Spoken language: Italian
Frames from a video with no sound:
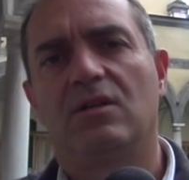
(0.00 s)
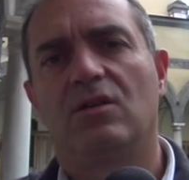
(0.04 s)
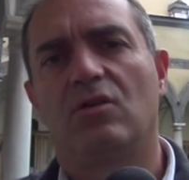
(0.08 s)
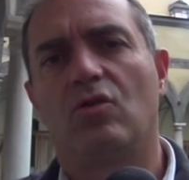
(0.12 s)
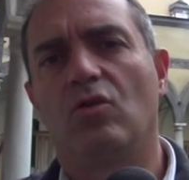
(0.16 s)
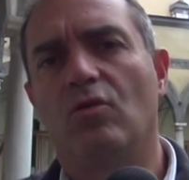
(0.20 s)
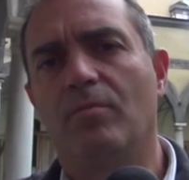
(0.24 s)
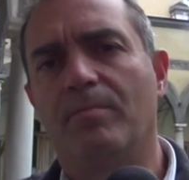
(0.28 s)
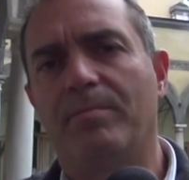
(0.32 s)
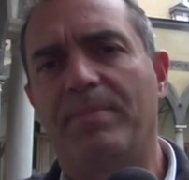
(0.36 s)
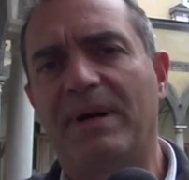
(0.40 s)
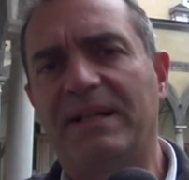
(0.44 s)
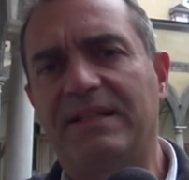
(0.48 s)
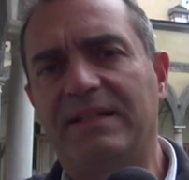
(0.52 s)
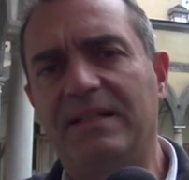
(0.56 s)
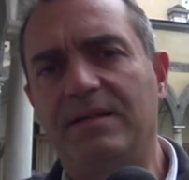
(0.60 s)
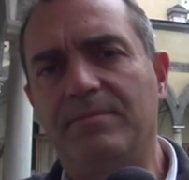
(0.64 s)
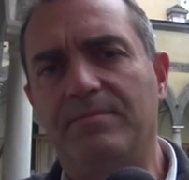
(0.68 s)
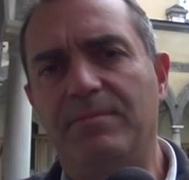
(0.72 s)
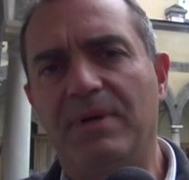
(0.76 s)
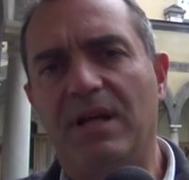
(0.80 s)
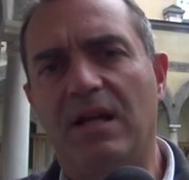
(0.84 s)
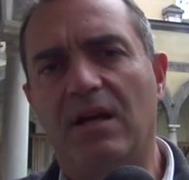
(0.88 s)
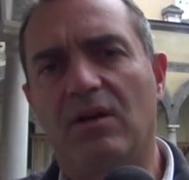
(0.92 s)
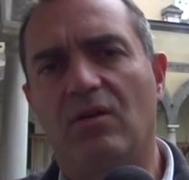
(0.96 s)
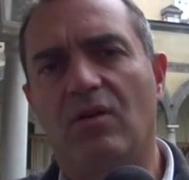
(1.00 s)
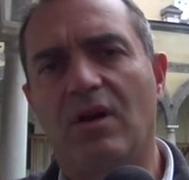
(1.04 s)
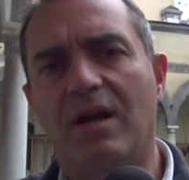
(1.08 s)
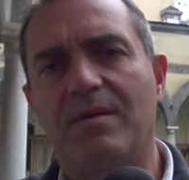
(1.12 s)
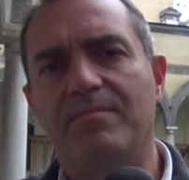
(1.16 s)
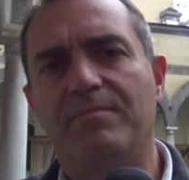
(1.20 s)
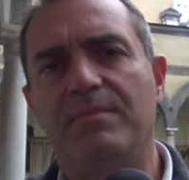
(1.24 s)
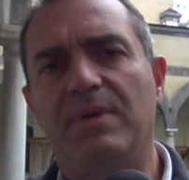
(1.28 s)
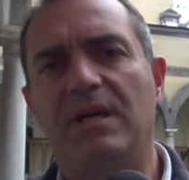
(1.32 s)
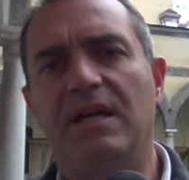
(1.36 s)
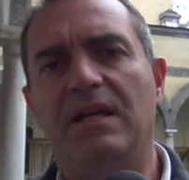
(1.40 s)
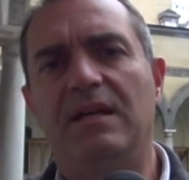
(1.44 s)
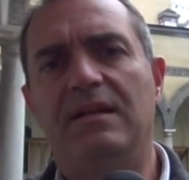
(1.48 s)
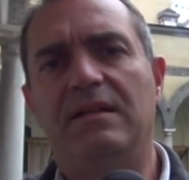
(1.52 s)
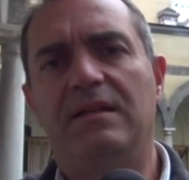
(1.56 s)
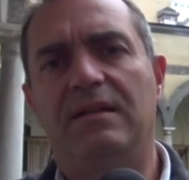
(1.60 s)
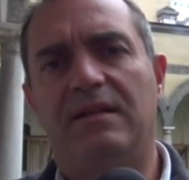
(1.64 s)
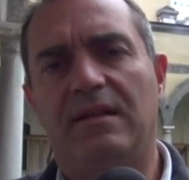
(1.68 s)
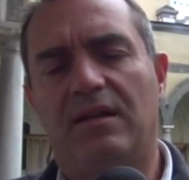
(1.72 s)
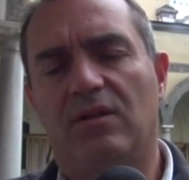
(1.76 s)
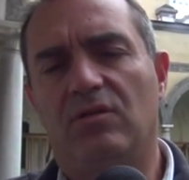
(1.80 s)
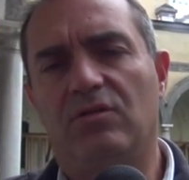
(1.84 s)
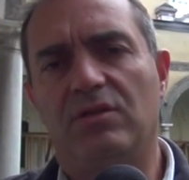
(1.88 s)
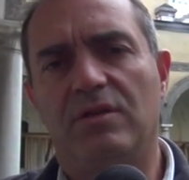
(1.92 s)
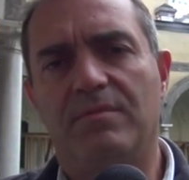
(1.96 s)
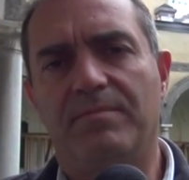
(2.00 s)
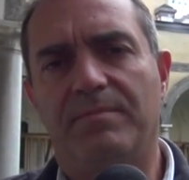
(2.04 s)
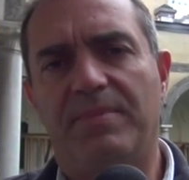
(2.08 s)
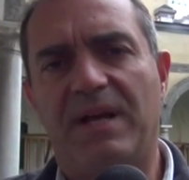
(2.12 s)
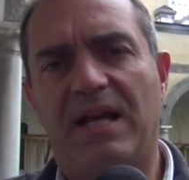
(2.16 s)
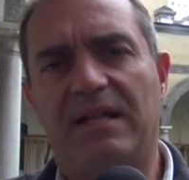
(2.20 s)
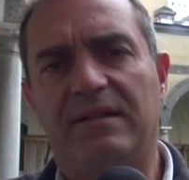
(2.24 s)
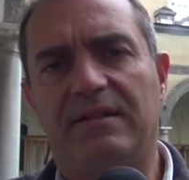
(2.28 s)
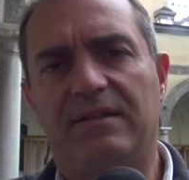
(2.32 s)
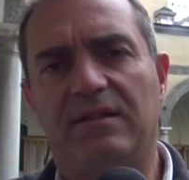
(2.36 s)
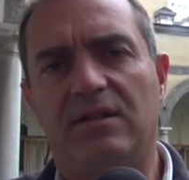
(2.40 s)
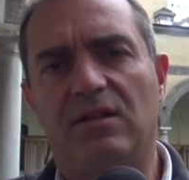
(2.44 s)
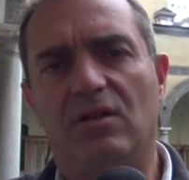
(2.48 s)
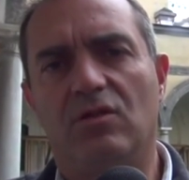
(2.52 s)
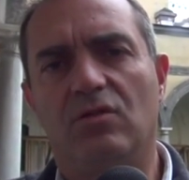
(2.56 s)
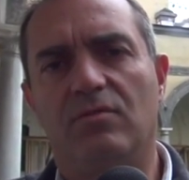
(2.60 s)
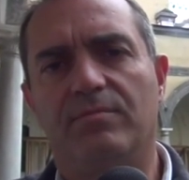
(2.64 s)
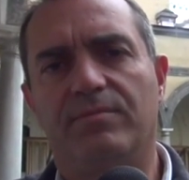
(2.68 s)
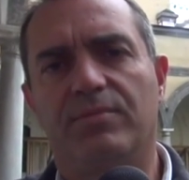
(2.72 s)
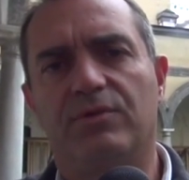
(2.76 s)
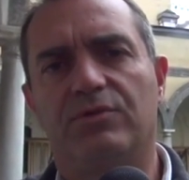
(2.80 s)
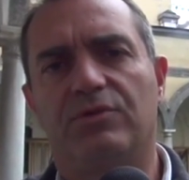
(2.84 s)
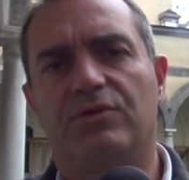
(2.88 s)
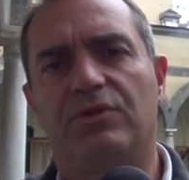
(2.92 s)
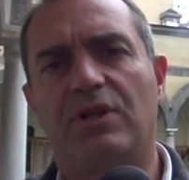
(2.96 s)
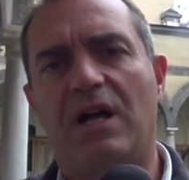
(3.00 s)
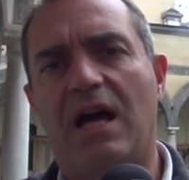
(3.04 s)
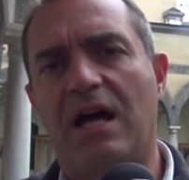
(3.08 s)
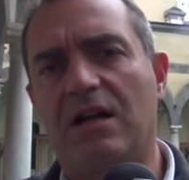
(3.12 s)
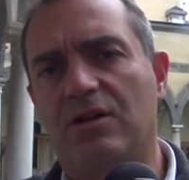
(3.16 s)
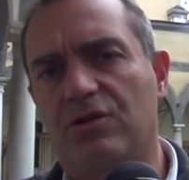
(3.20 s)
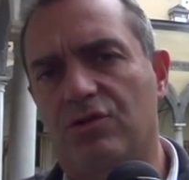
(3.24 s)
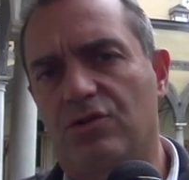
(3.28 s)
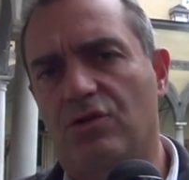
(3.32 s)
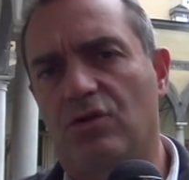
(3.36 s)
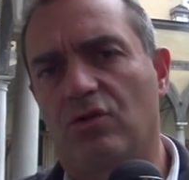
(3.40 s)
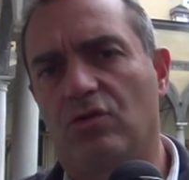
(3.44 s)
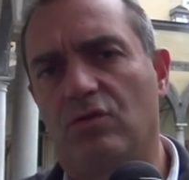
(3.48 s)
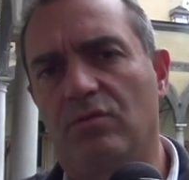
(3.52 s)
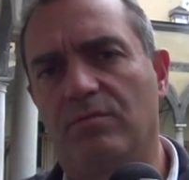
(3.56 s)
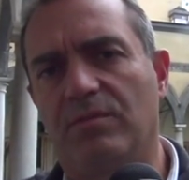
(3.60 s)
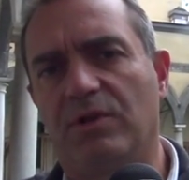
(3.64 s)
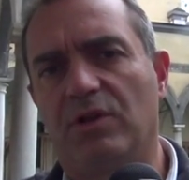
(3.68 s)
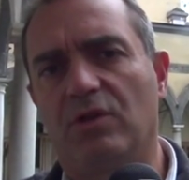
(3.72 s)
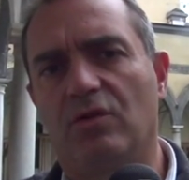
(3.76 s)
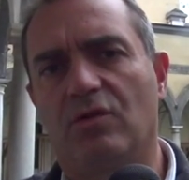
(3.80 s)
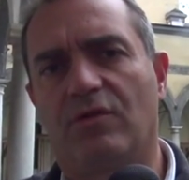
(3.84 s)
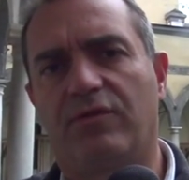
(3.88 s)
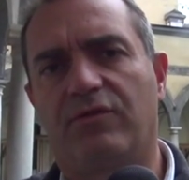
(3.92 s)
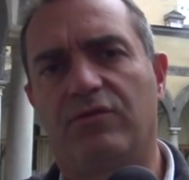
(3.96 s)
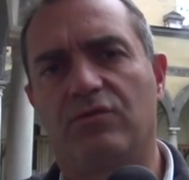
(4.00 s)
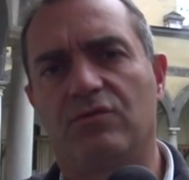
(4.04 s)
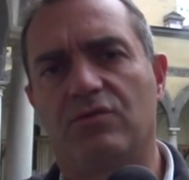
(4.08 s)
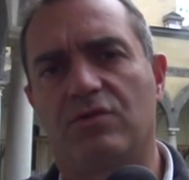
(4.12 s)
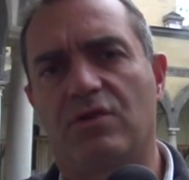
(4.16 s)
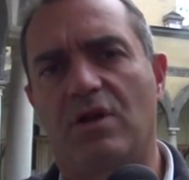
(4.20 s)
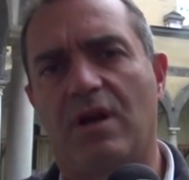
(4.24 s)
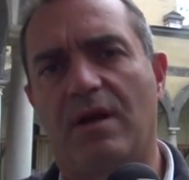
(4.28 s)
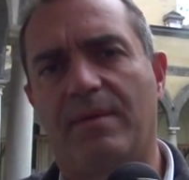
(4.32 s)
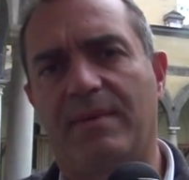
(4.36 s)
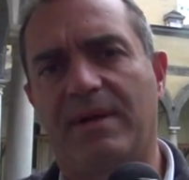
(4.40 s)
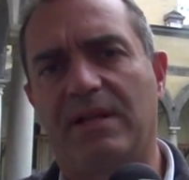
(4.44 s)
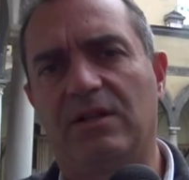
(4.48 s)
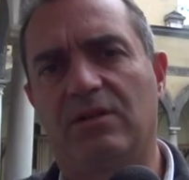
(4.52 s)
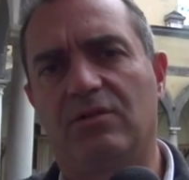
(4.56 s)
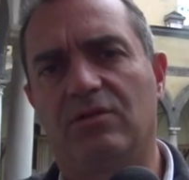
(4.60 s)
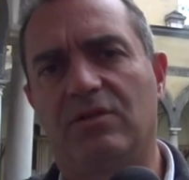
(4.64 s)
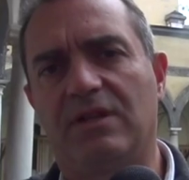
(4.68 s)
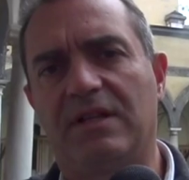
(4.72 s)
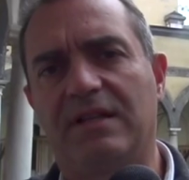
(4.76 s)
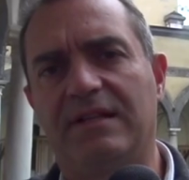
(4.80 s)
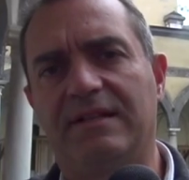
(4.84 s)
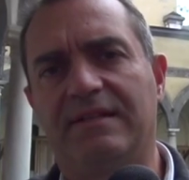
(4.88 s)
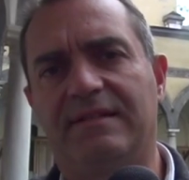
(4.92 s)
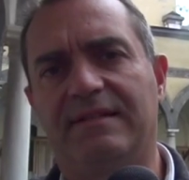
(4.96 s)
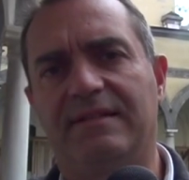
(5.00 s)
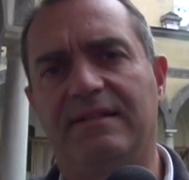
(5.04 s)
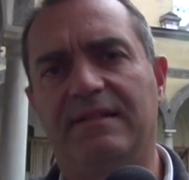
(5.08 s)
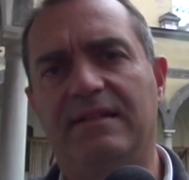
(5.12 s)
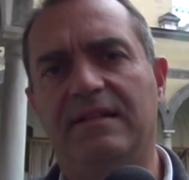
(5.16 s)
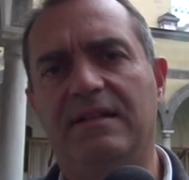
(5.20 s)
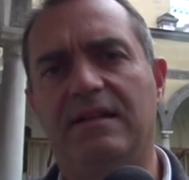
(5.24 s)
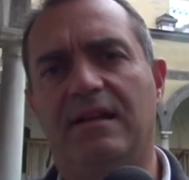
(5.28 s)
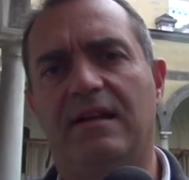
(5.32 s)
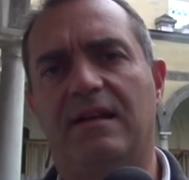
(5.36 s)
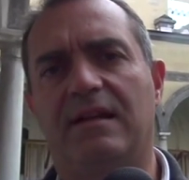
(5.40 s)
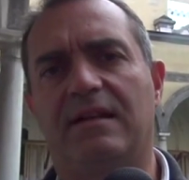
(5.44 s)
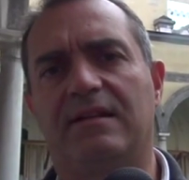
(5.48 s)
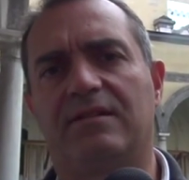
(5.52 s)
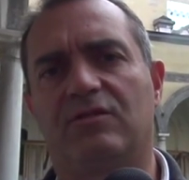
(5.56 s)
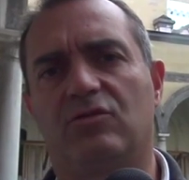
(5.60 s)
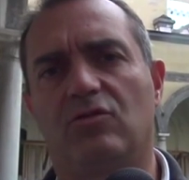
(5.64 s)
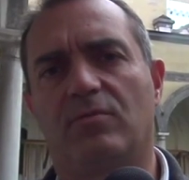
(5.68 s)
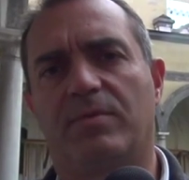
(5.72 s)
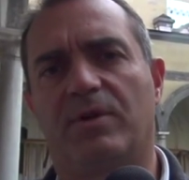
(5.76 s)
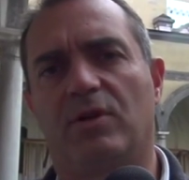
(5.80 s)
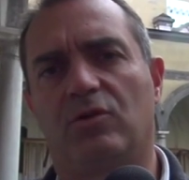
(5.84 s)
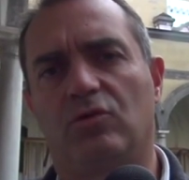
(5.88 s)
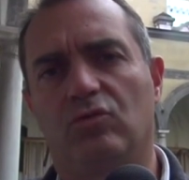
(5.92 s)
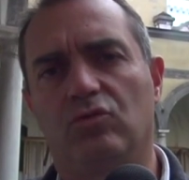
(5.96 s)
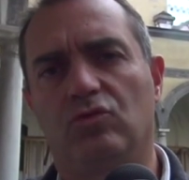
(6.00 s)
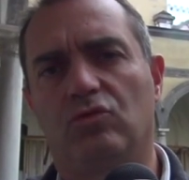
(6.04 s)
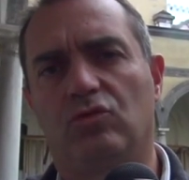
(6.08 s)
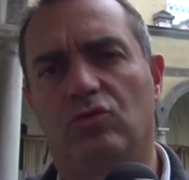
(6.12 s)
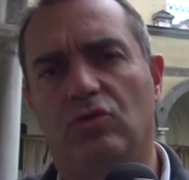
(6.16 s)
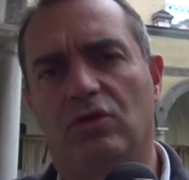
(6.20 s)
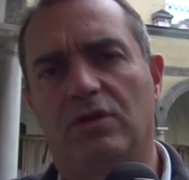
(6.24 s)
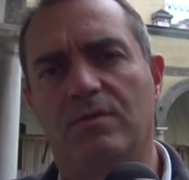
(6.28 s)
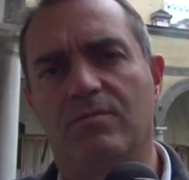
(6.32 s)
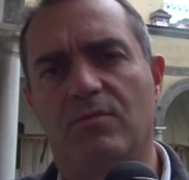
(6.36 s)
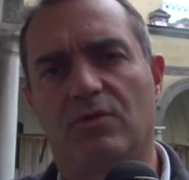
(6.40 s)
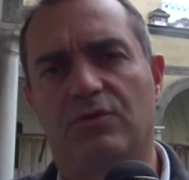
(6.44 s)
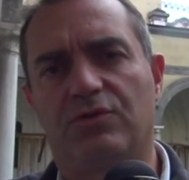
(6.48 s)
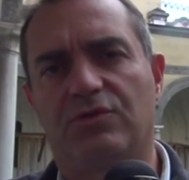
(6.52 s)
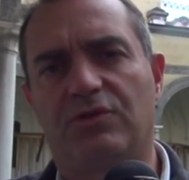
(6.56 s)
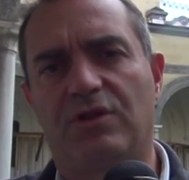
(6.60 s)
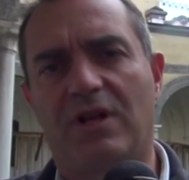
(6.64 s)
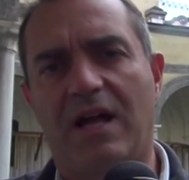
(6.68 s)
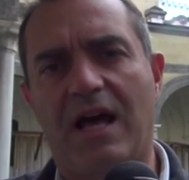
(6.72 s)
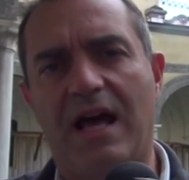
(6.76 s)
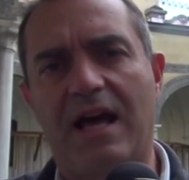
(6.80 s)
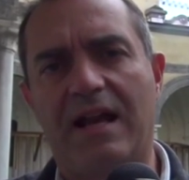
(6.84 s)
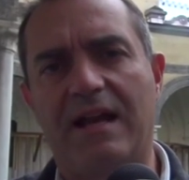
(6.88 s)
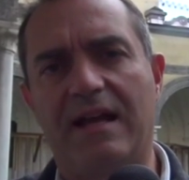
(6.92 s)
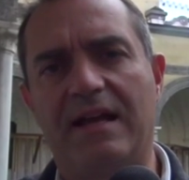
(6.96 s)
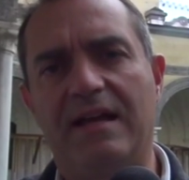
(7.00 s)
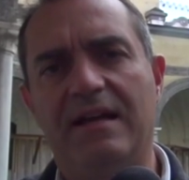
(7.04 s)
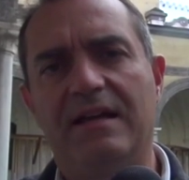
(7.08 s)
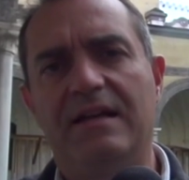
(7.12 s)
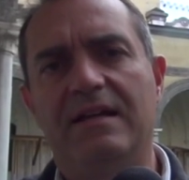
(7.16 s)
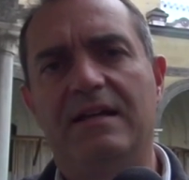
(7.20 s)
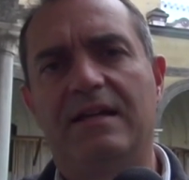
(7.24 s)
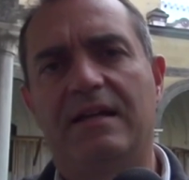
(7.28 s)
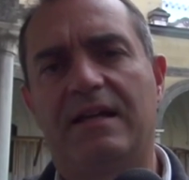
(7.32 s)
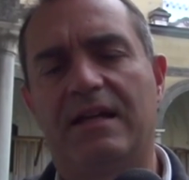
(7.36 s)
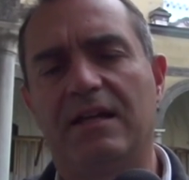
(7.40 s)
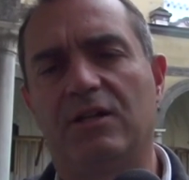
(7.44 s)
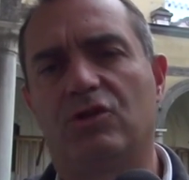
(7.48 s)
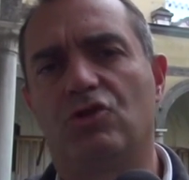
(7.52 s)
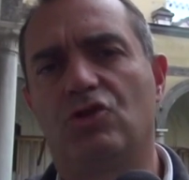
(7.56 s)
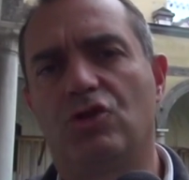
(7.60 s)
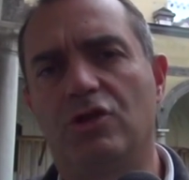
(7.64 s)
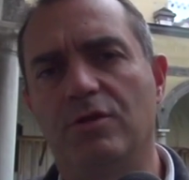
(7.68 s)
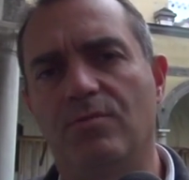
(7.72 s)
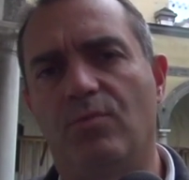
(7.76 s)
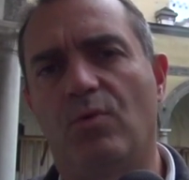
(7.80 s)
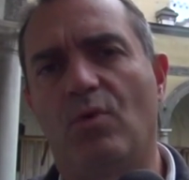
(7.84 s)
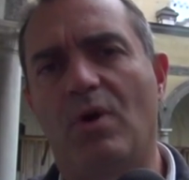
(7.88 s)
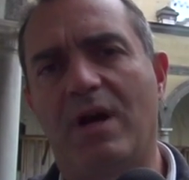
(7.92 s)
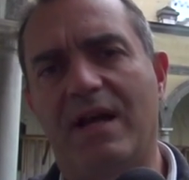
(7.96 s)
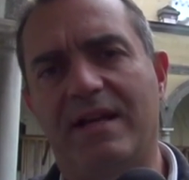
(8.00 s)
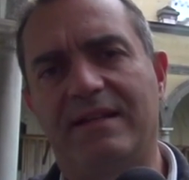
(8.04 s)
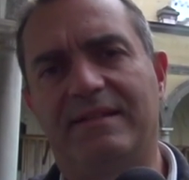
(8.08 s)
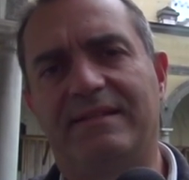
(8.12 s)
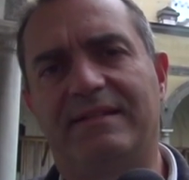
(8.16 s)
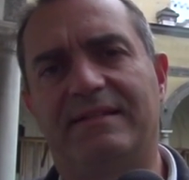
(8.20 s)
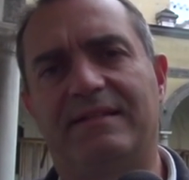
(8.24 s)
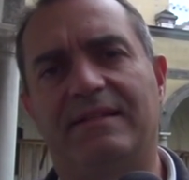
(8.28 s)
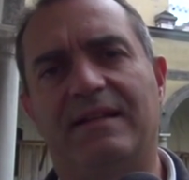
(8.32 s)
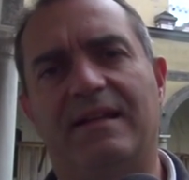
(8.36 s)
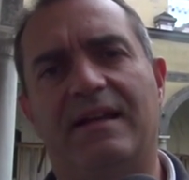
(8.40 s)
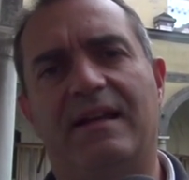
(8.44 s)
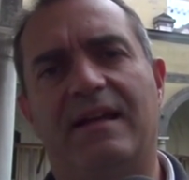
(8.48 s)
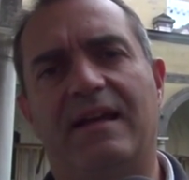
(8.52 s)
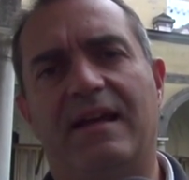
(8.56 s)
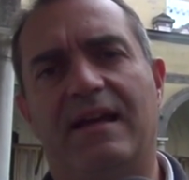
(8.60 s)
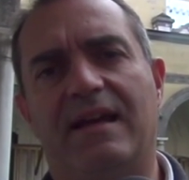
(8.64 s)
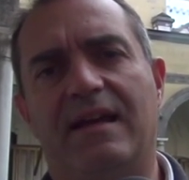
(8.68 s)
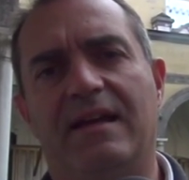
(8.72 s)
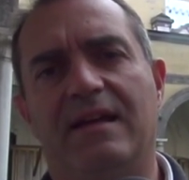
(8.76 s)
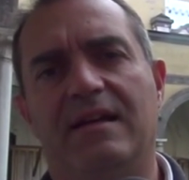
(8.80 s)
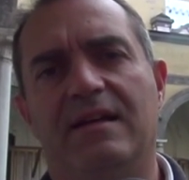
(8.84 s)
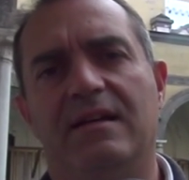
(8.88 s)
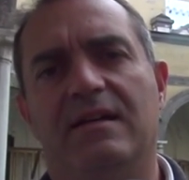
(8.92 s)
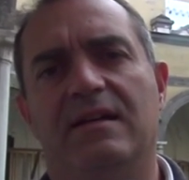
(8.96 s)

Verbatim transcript: compatibile con l'ambiente, con gli impianti di compostaggio, con il miglior funzionamento degli STIR e soprattutto dimostrare che ci può essere